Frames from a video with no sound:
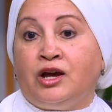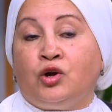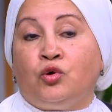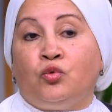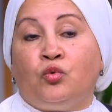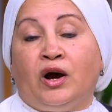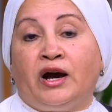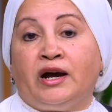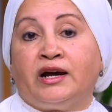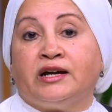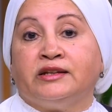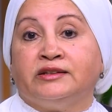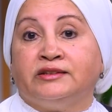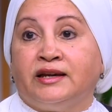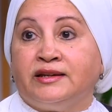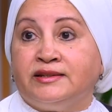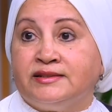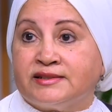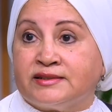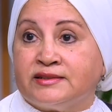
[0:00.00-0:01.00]
وأخذ
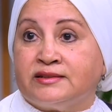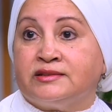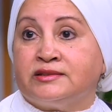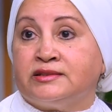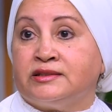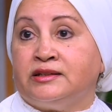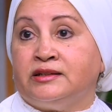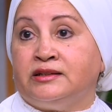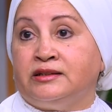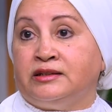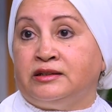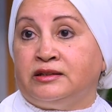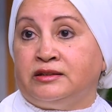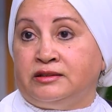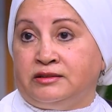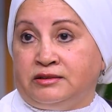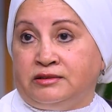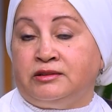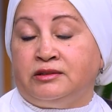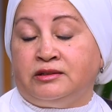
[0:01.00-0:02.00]
جايزة
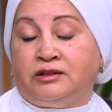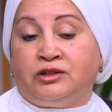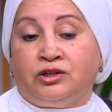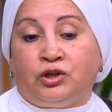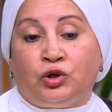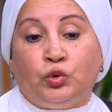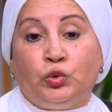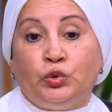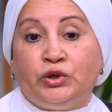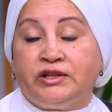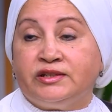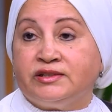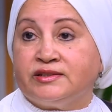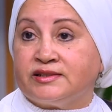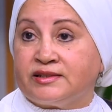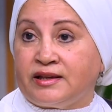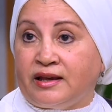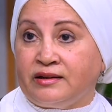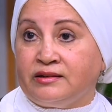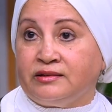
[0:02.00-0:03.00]
حقوق
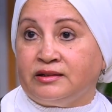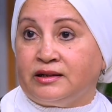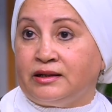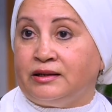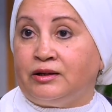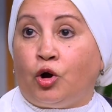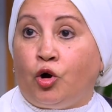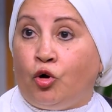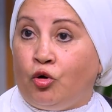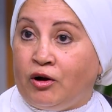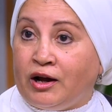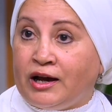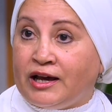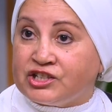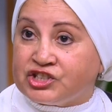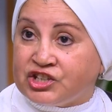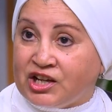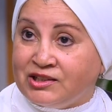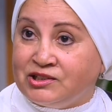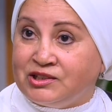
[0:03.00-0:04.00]
الإنسان اللي هو
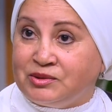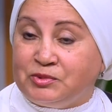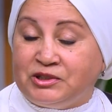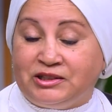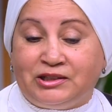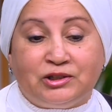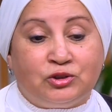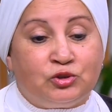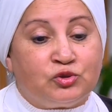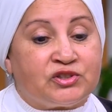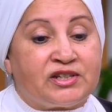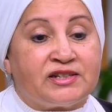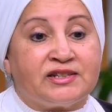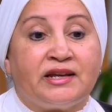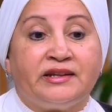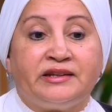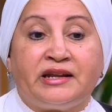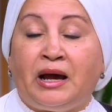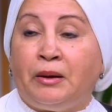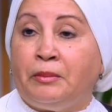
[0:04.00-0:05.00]
أشادت بيه
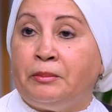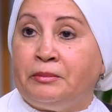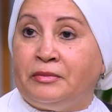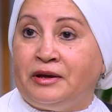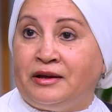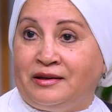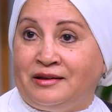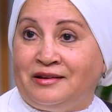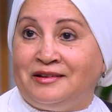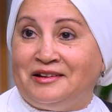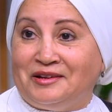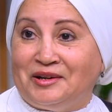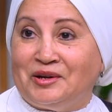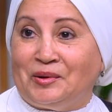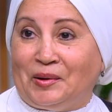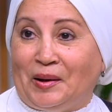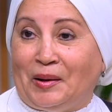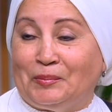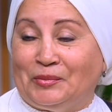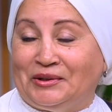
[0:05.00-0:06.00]
الأستاذة إنعام آه،
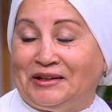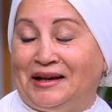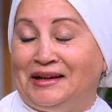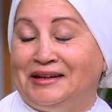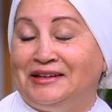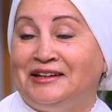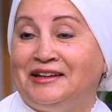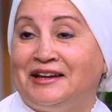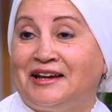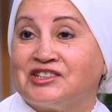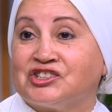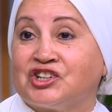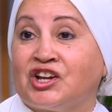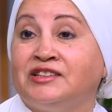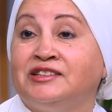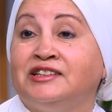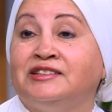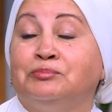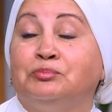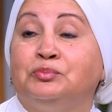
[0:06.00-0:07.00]
محمد علي
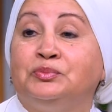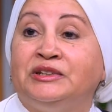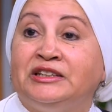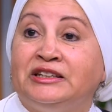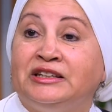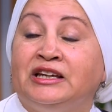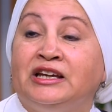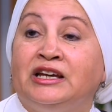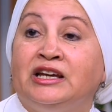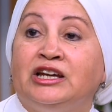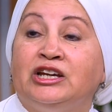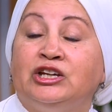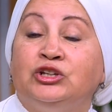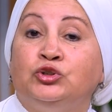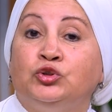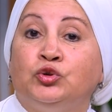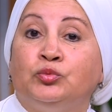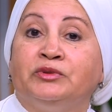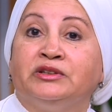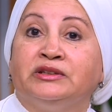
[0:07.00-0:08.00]
أشادت بيه
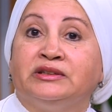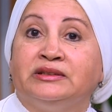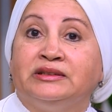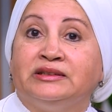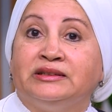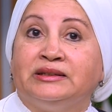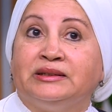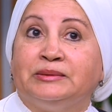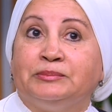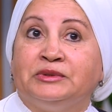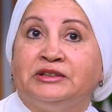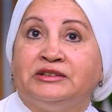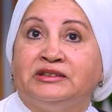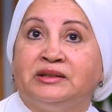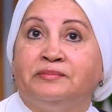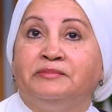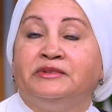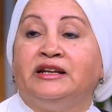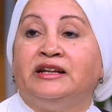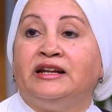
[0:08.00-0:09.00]
إنه من من
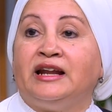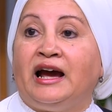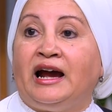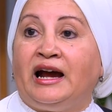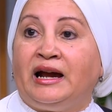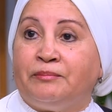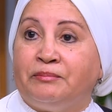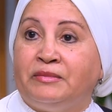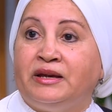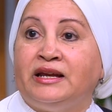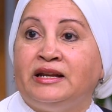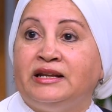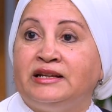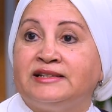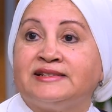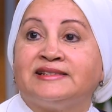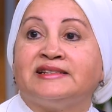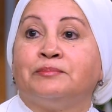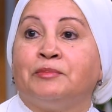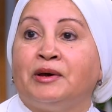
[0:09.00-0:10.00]
ضمن
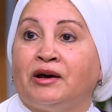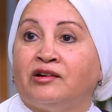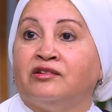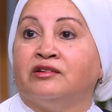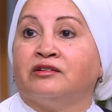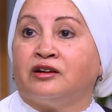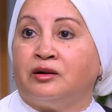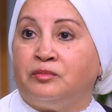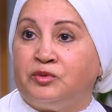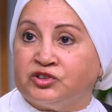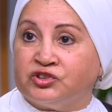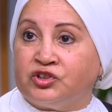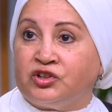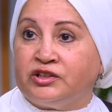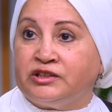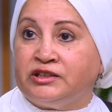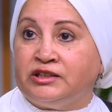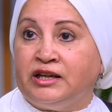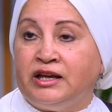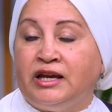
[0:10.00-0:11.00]
الأعمال السباق
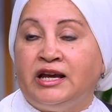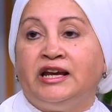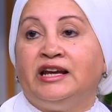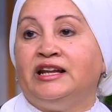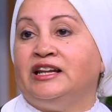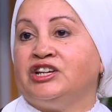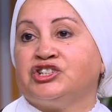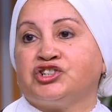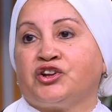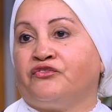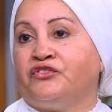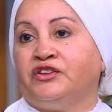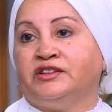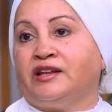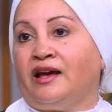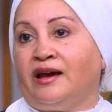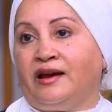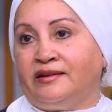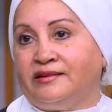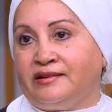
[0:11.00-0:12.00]
الرمضاني اللي هي
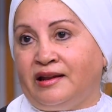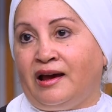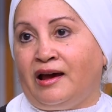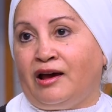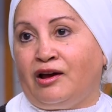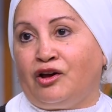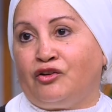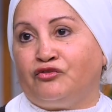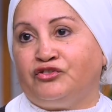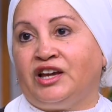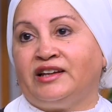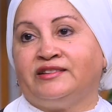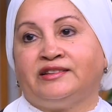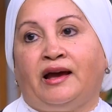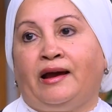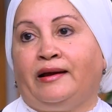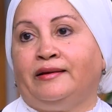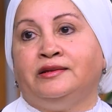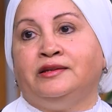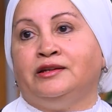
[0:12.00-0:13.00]
شافتها إنها فيها
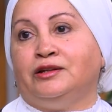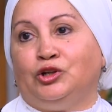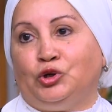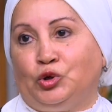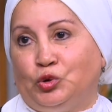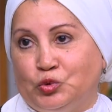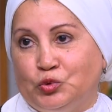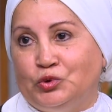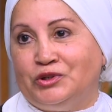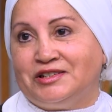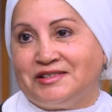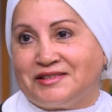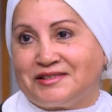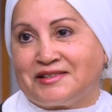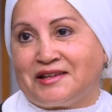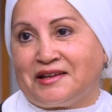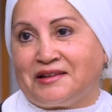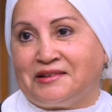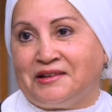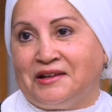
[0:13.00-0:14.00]
تحقيق لحقوق
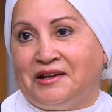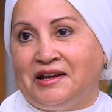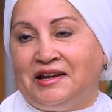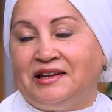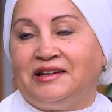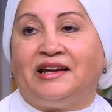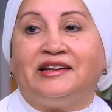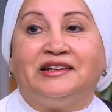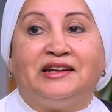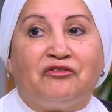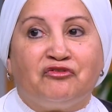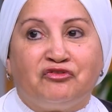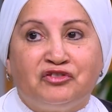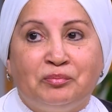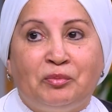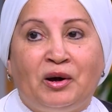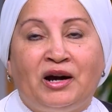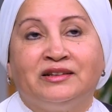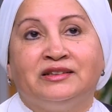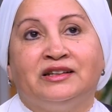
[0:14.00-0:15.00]
الإنسان يعني كان
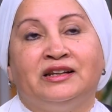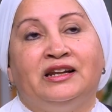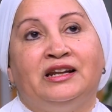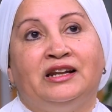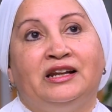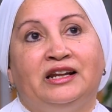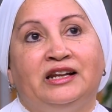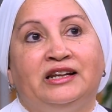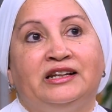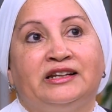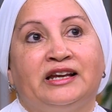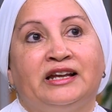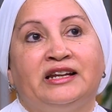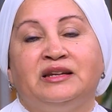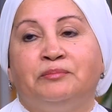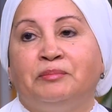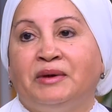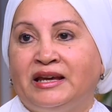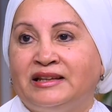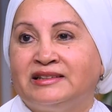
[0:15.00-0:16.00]
في بعض
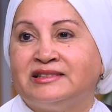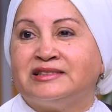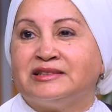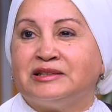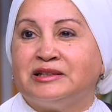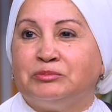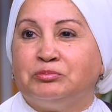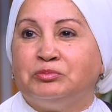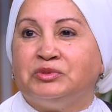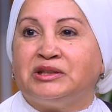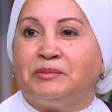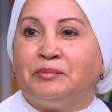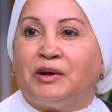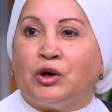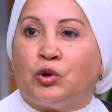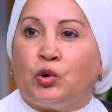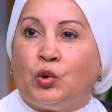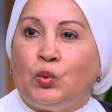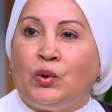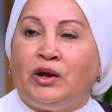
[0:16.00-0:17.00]
الكلمات
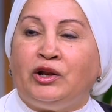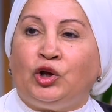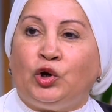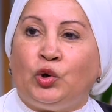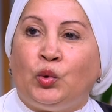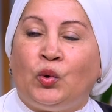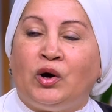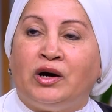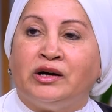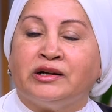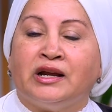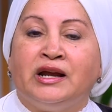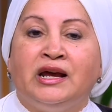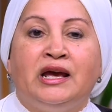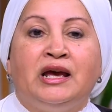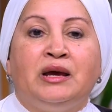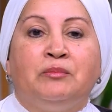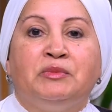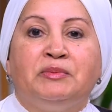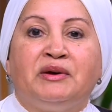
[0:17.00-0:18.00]
بتبقى جوه الحوار
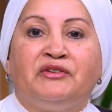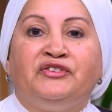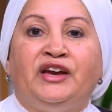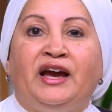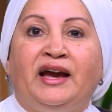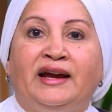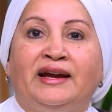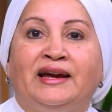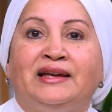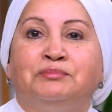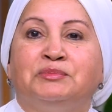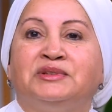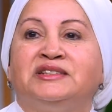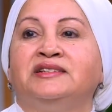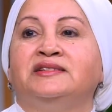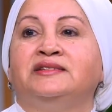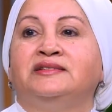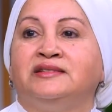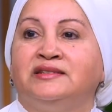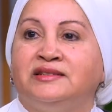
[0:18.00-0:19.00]
بيبقى في حاجات
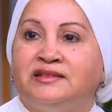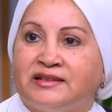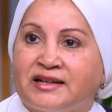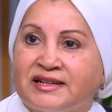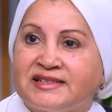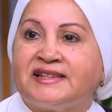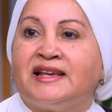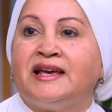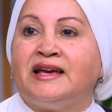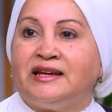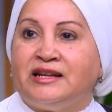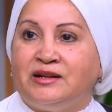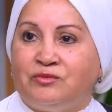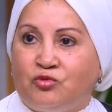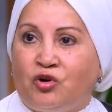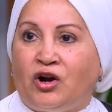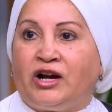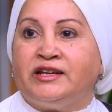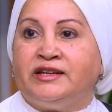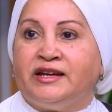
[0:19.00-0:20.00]
بتدي رسائل
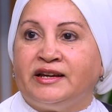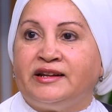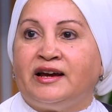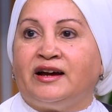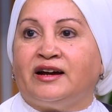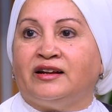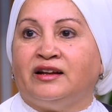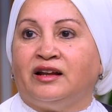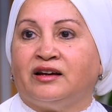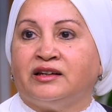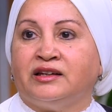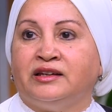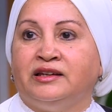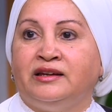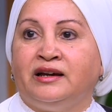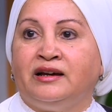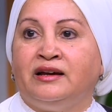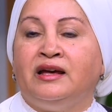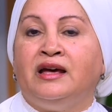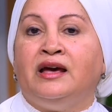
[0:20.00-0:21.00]
معينة
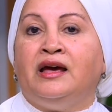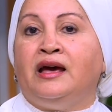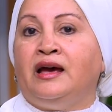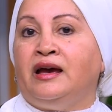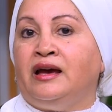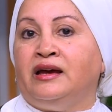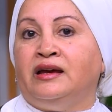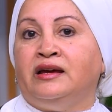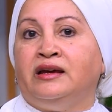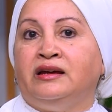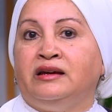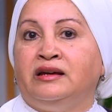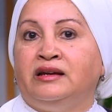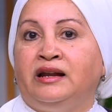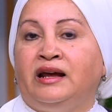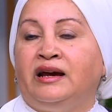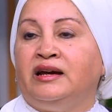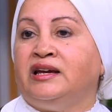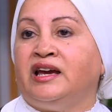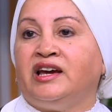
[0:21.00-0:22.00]
أخلاقية آه،
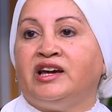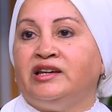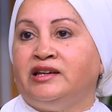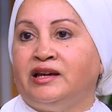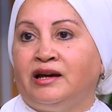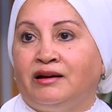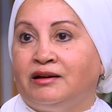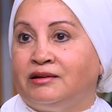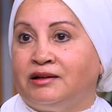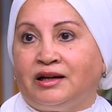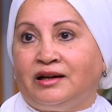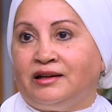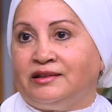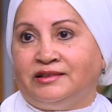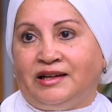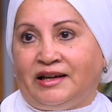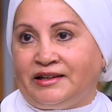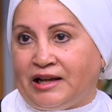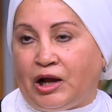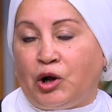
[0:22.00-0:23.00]
الحقيقة هي
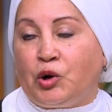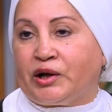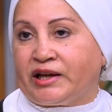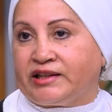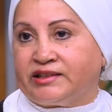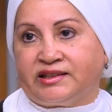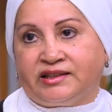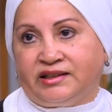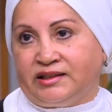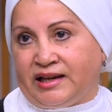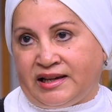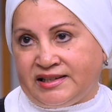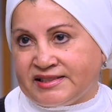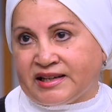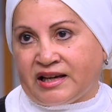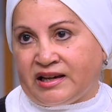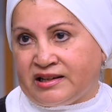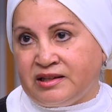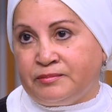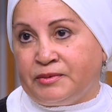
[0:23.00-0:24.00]
يعني يعني هو كانت
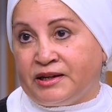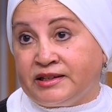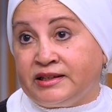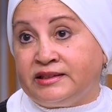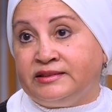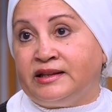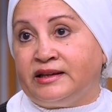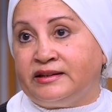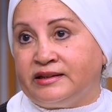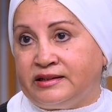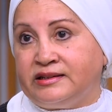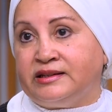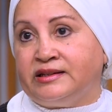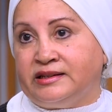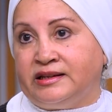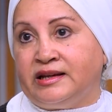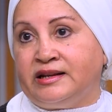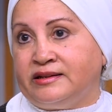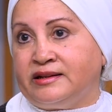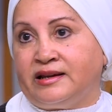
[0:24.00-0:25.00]
جايزه غريبه جدا
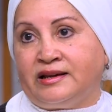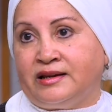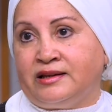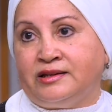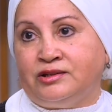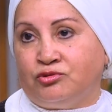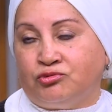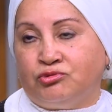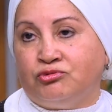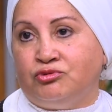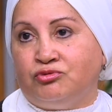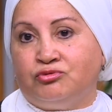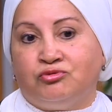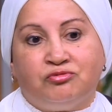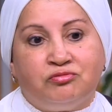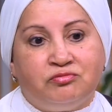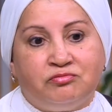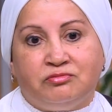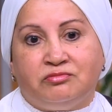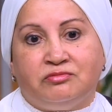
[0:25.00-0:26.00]
ان جيلنا
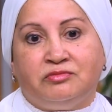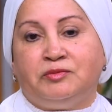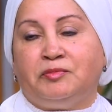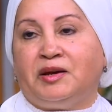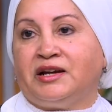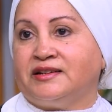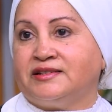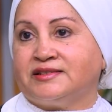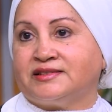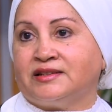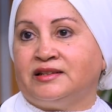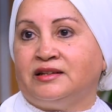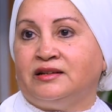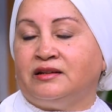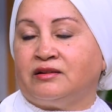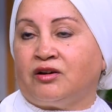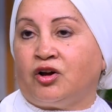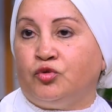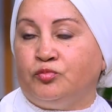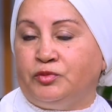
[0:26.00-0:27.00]
يقولوا من المجلس
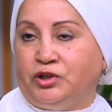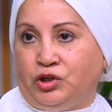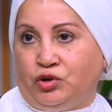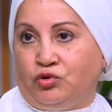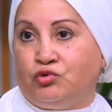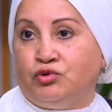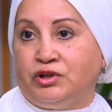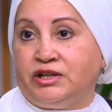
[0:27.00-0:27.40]
القومي لحقوق